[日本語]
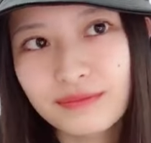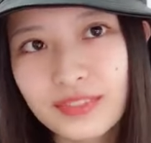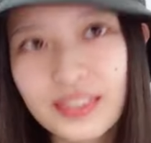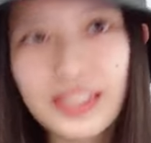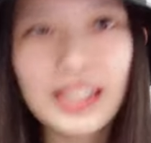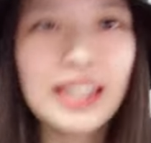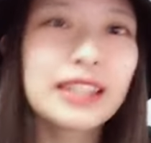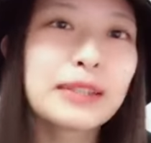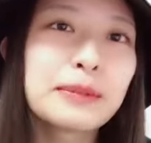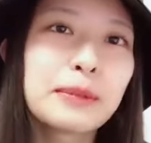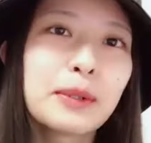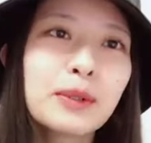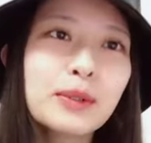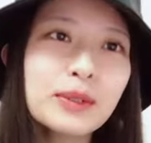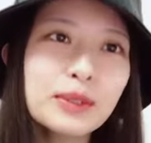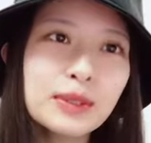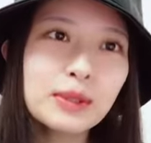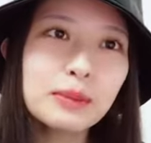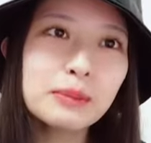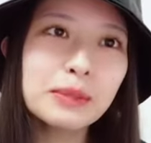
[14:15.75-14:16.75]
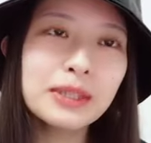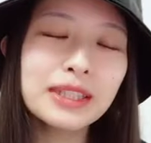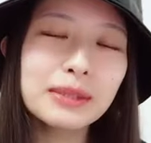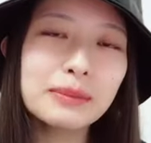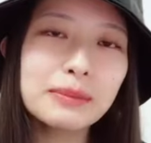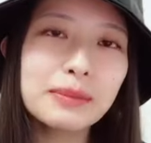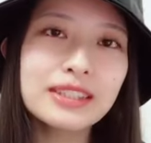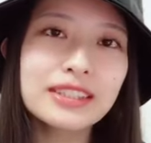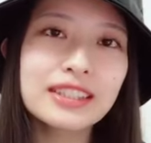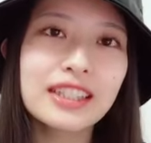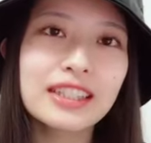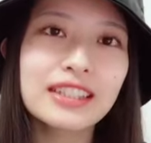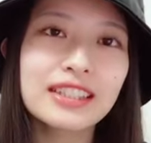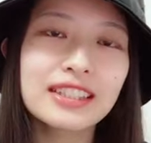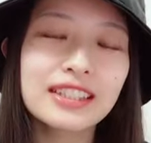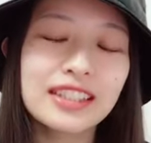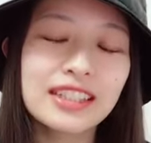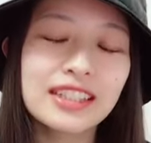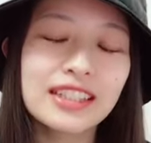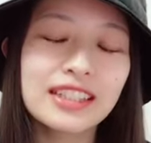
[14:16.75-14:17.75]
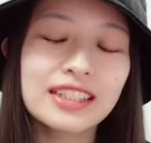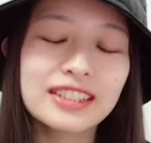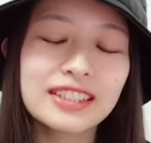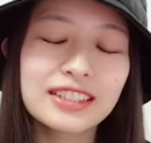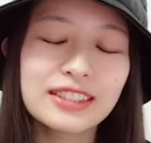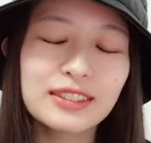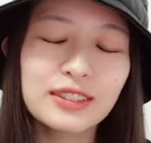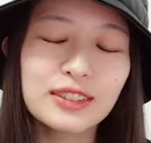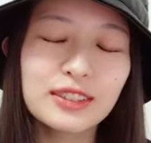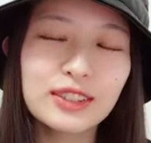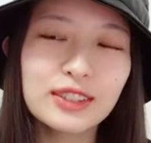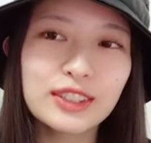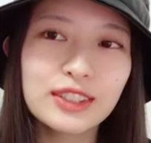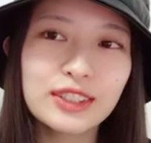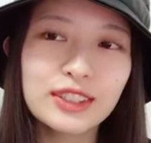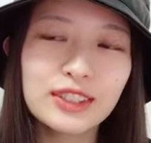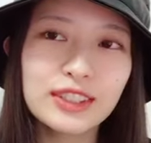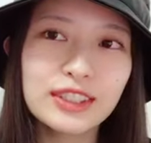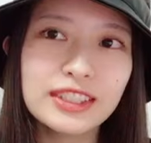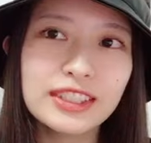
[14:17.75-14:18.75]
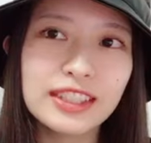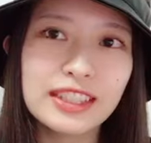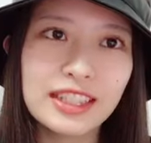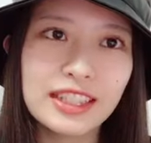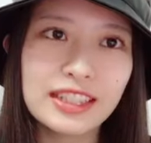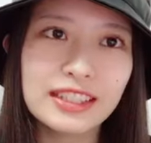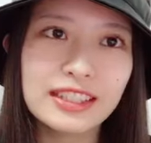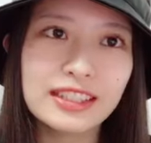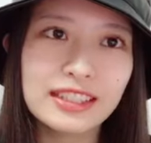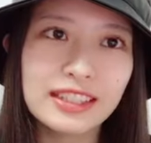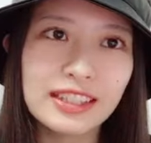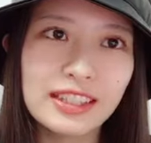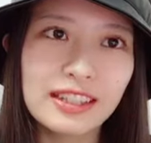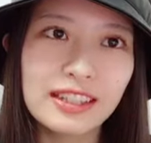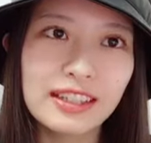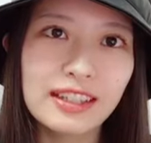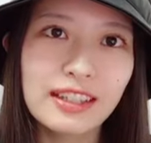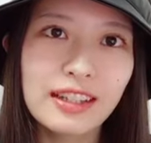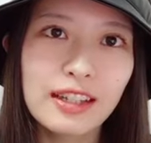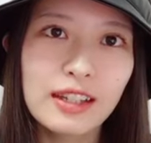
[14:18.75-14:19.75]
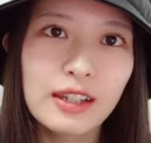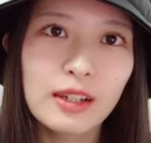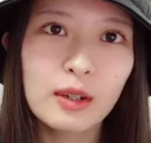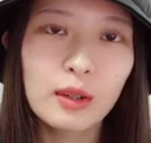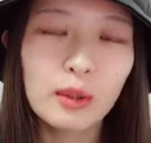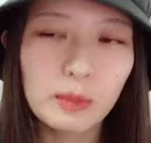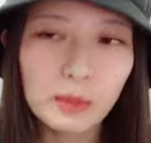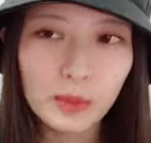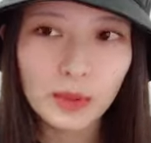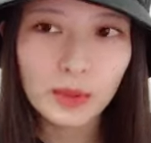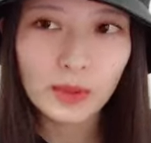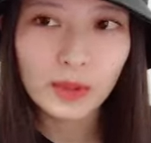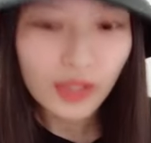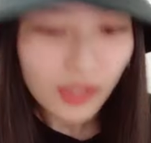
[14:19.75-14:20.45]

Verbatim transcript: いやでもほんとマキマさんって死ぬほど強いんだなって思う。